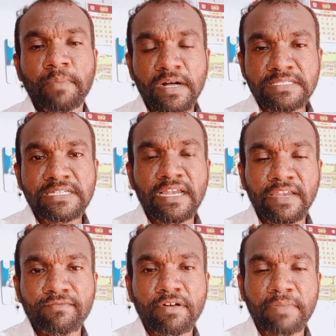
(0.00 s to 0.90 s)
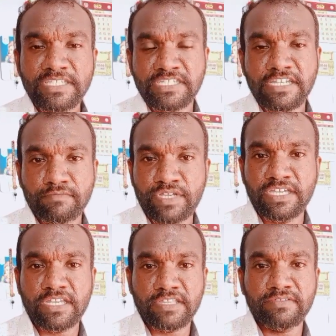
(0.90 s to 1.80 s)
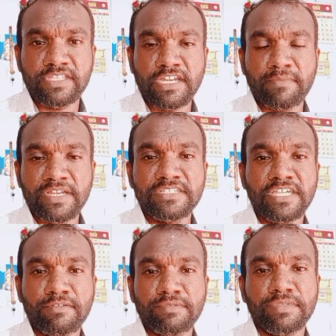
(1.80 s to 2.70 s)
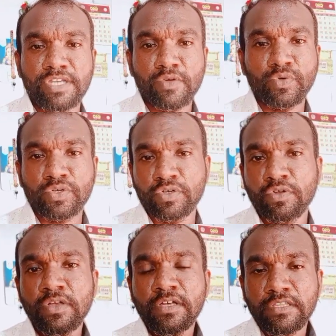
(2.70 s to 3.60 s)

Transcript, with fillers: பர்சனல் இன்ஃபர்மேஷன் அப்படிங்கிறத வந்துட்டு நம்ம என்ன செய்யணும் அப்படின்னு கொடுக்கணும்